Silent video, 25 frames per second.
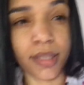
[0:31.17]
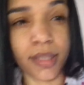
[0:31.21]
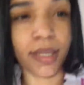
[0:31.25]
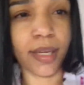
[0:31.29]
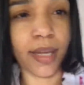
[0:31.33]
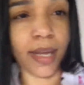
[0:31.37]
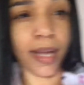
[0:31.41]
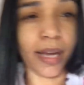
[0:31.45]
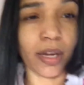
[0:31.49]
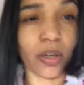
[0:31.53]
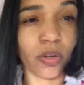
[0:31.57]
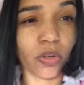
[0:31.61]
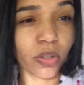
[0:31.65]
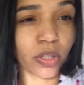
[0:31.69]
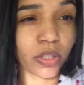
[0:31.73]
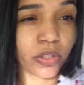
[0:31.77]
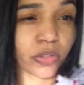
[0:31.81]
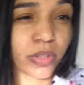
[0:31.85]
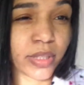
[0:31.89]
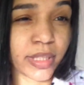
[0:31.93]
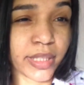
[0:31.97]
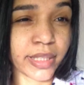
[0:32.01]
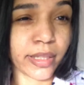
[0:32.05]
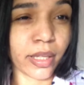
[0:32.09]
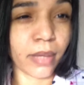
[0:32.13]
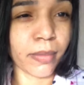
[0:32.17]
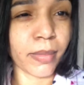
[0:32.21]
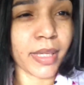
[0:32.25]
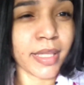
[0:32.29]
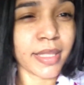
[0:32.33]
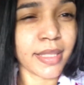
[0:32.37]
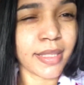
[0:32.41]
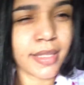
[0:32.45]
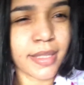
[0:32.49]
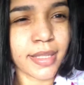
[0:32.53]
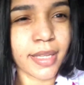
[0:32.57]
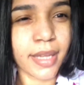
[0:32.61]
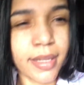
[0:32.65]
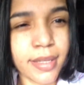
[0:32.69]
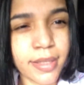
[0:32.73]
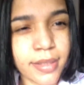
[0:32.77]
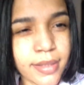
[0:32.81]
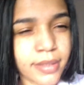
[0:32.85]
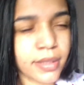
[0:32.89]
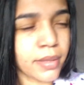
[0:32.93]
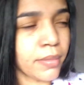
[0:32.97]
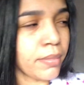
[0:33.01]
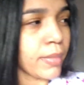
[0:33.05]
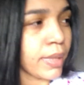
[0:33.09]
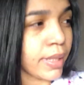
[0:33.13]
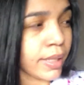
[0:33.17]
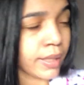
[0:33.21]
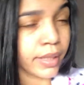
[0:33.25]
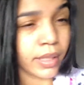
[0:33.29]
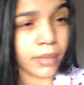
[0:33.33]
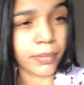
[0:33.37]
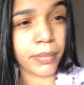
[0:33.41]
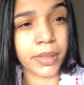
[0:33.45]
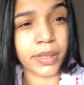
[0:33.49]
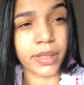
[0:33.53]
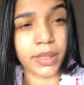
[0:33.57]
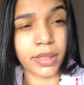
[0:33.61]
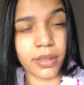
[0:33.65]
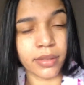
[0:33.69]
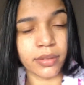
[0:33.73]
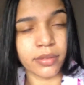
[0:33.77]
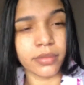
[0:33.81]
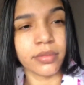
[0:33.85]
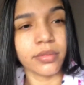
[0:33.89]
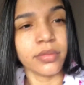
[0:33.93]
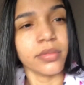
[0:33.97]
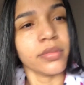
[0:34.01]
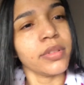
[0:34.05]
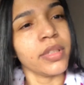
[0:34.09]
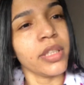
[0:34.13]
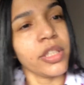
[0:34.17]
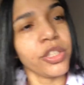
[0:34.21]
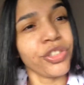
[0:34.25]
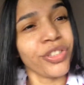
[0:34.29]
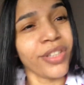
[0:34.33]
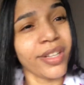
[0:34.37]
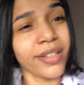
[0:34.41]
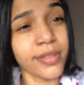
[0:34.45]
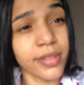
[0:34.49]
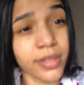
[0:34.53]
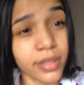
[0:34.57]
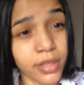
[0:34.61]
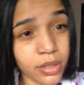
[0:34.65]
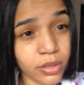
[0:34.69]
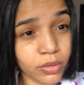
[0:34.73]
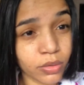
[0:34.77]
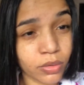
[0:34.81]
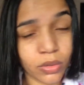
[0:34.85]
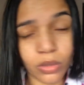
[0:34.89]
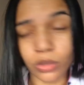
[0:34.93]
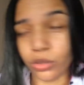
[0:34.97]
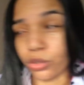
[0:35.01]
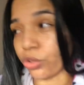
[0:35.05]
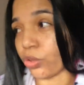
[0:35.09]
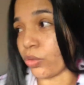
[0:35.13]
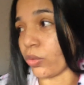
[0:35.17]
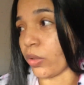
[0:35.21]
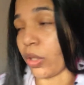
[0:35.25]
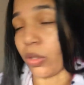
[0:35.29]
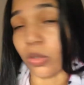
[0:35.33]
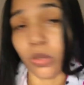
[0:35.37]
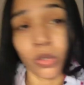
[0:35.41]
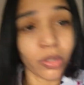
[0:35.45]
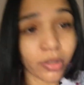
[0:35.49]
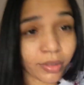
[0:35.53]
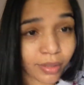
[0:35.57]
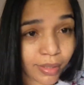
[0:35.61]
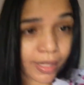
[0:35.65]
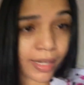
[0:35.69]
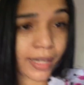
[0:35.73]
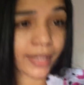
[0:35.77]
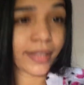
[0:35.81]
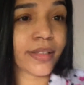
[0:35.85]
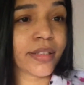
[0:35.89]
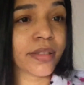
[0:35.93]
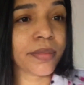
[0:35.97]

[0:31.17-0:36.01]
Agora são exatamente seis e meia da manhã, desde as cinco que eu estou acordada,